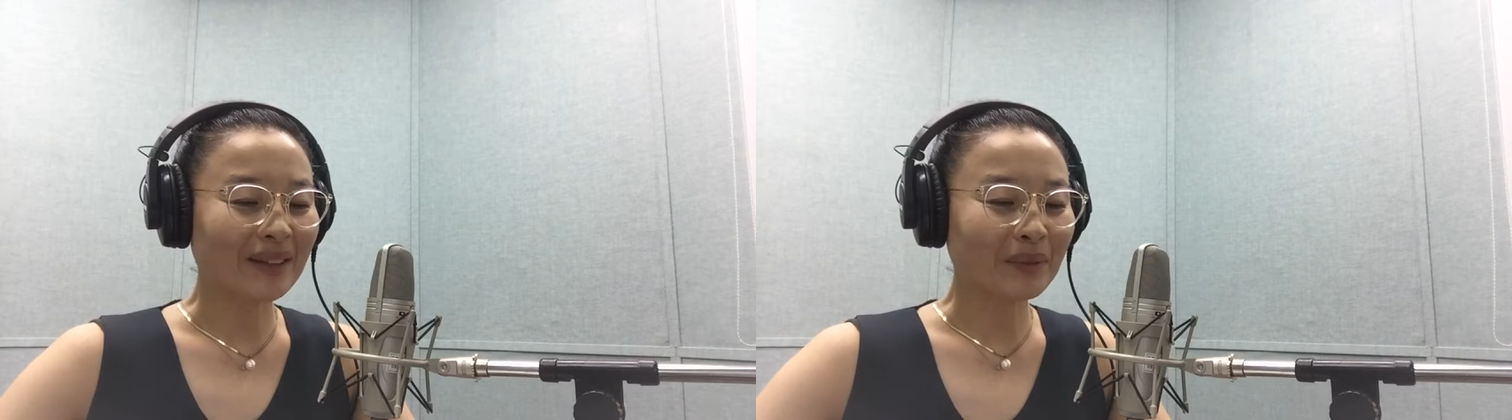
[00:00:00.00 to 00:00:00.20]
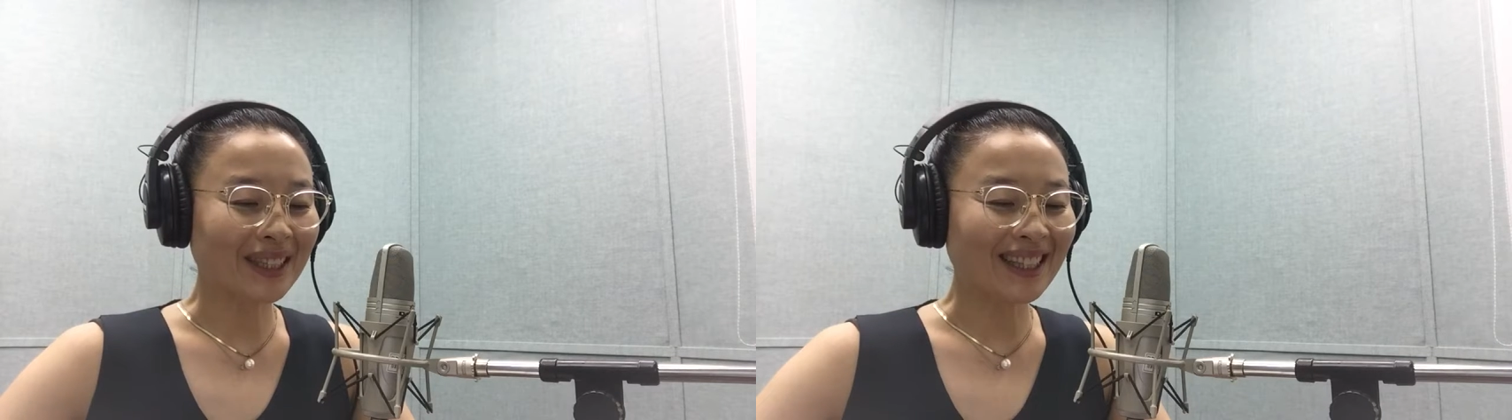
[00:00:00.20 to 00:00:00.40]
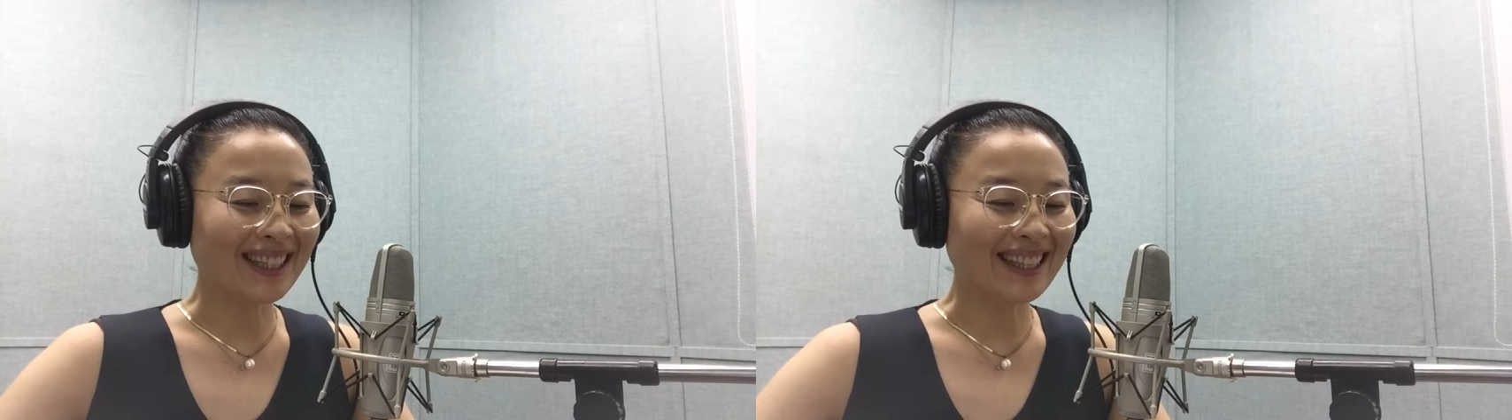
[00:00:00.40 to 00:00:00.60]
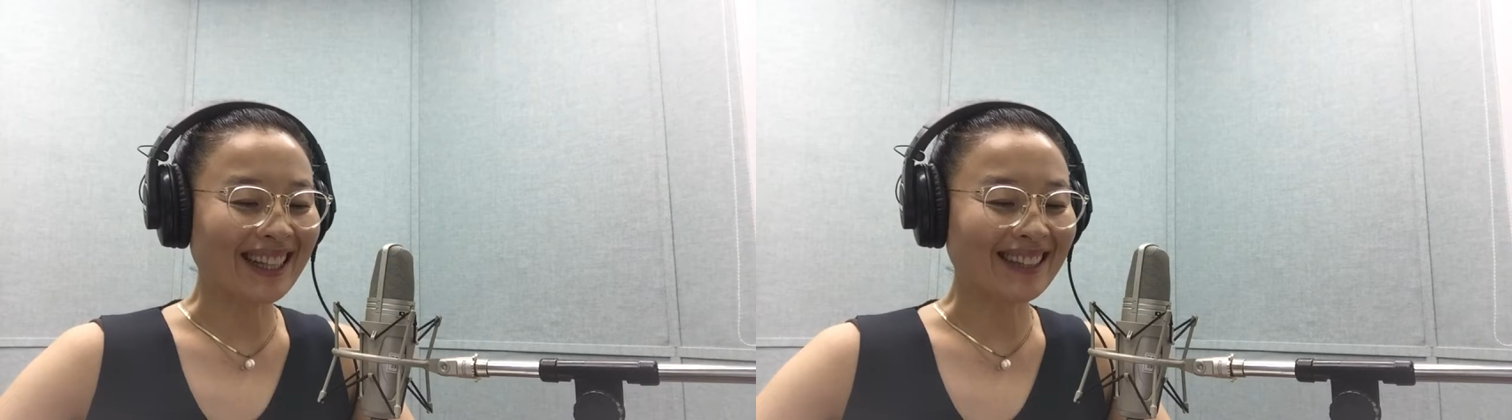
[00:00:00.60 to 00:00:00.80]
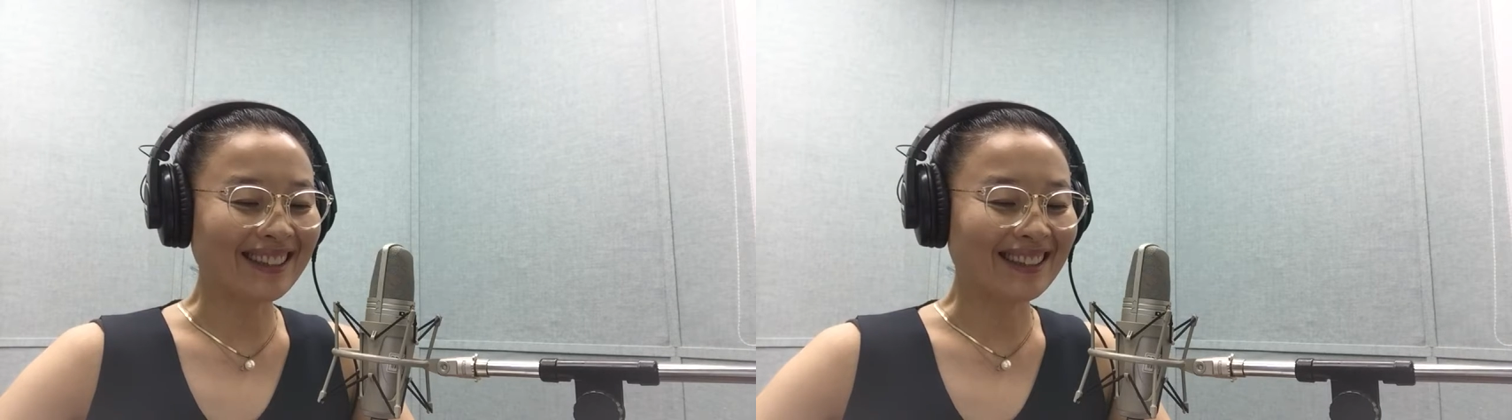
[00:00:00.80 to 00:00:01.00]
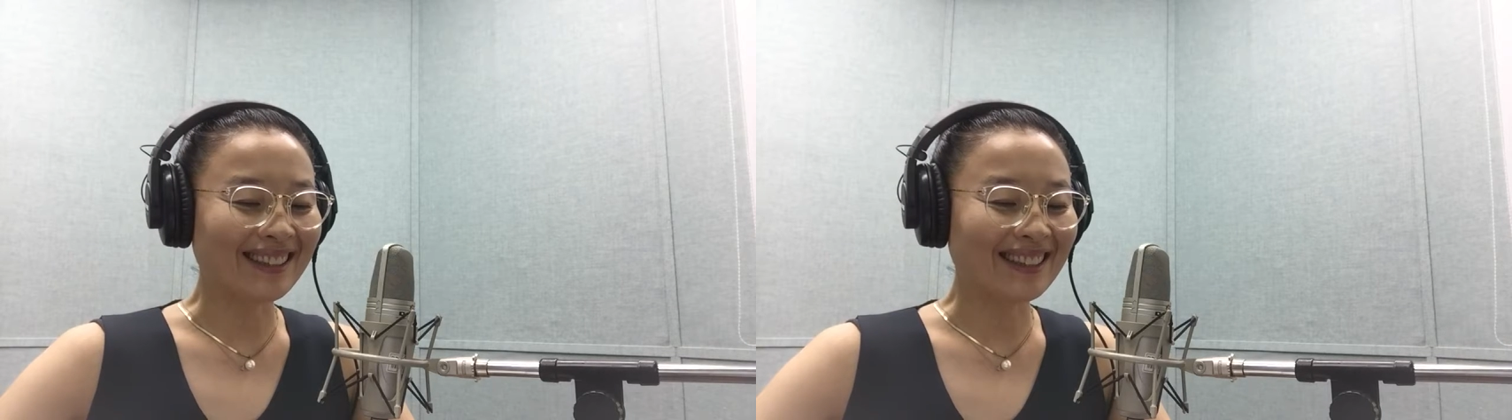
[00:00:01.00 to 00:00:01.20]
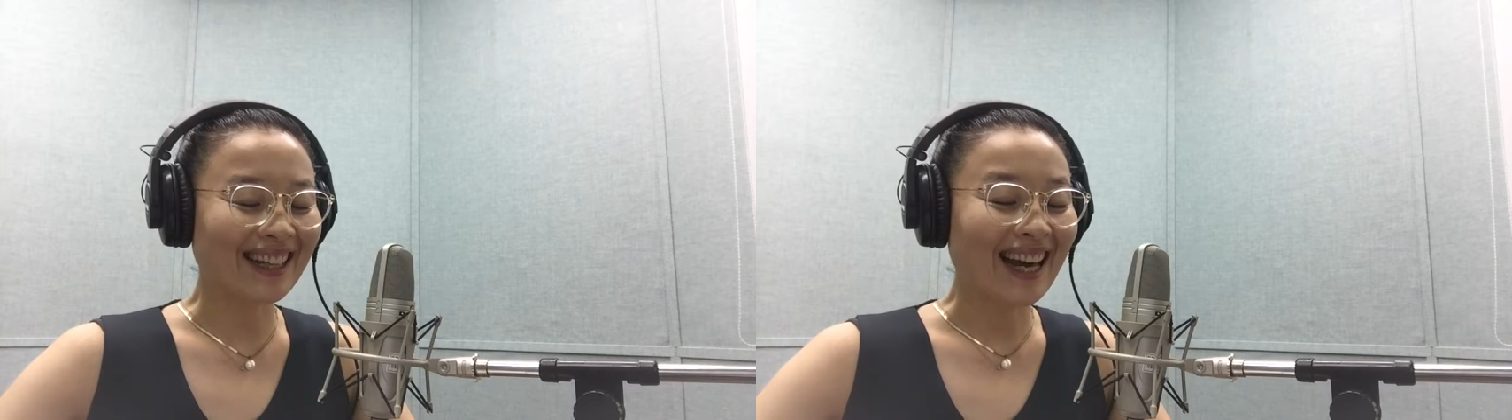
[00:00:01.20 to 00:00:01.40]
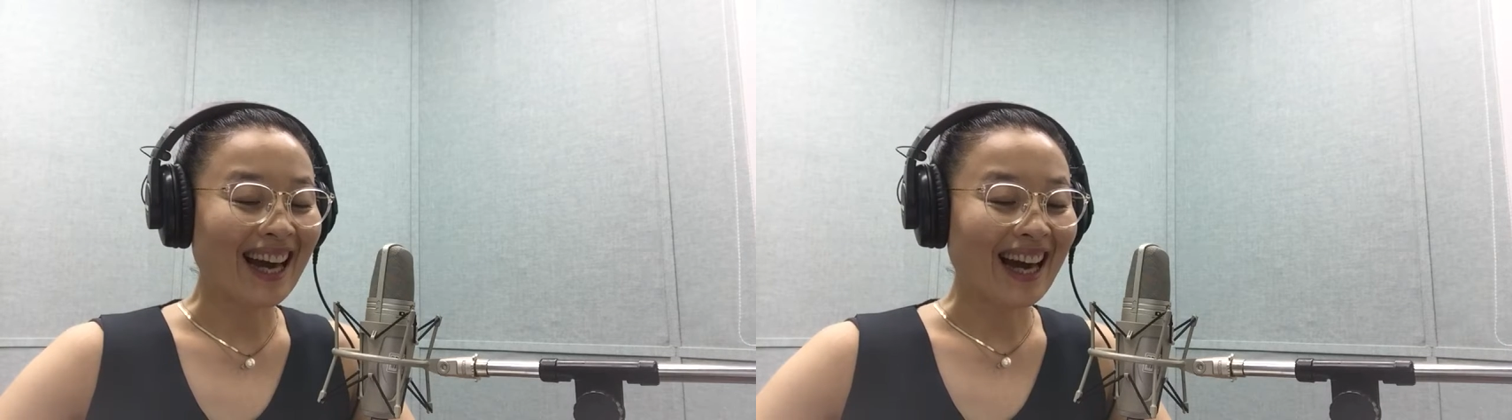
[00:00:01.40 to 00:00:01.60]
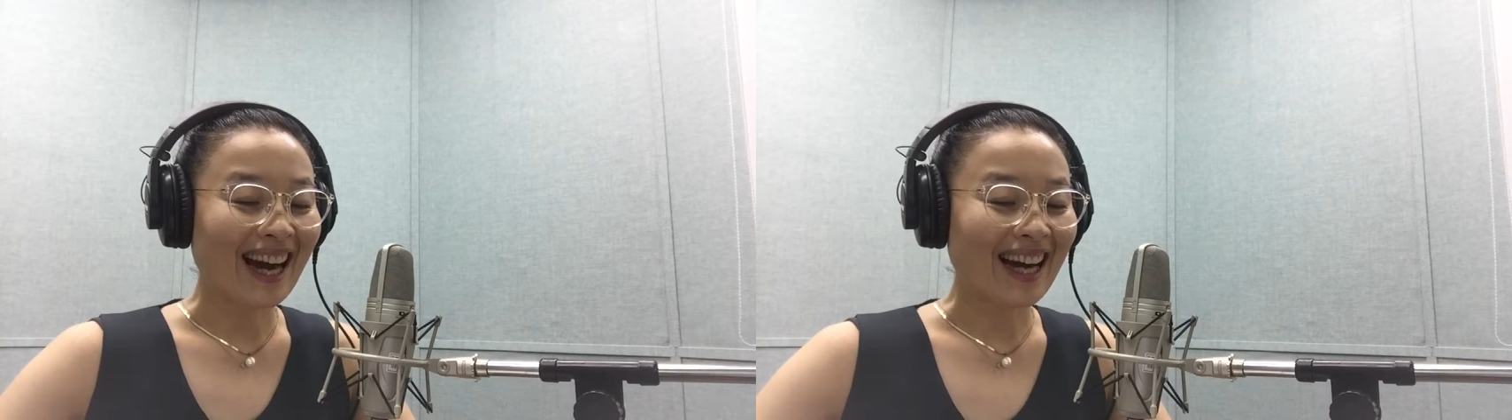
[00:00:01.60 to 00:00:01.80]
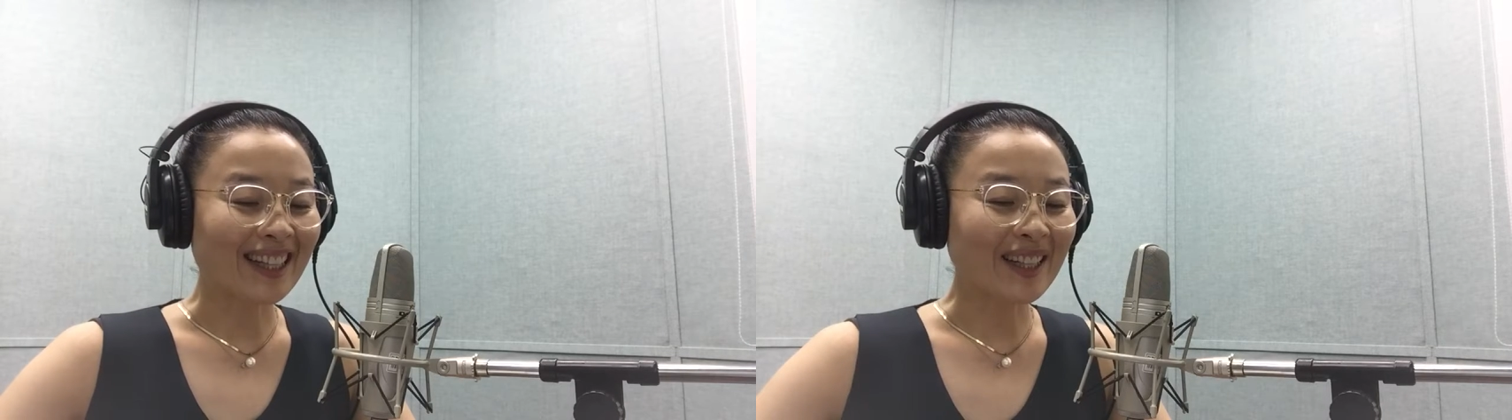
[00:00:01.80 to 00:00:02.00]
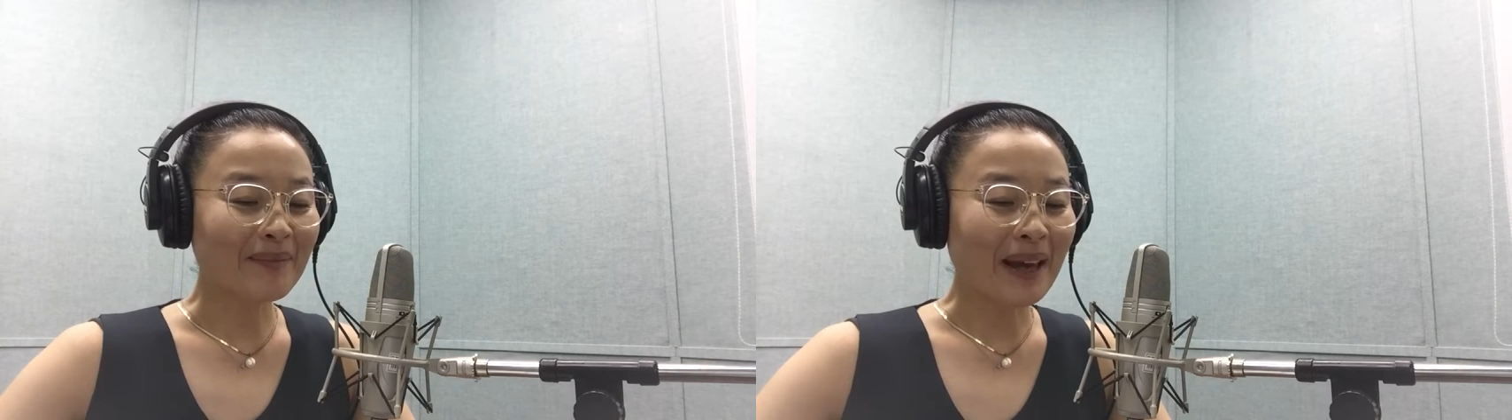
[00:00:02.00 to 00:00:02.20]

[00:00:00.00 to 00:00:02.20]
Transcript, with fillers: 문지를 때는 아기를